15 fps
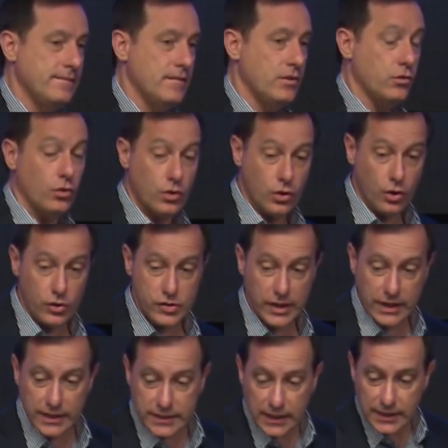Son cosas
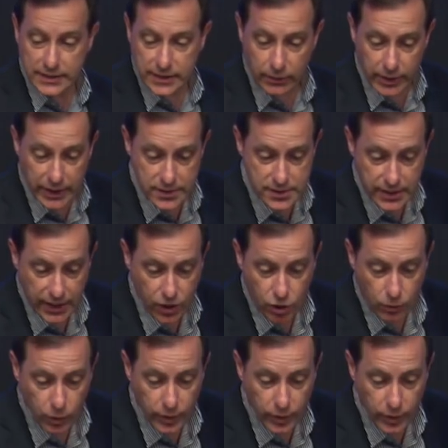que están establecidas como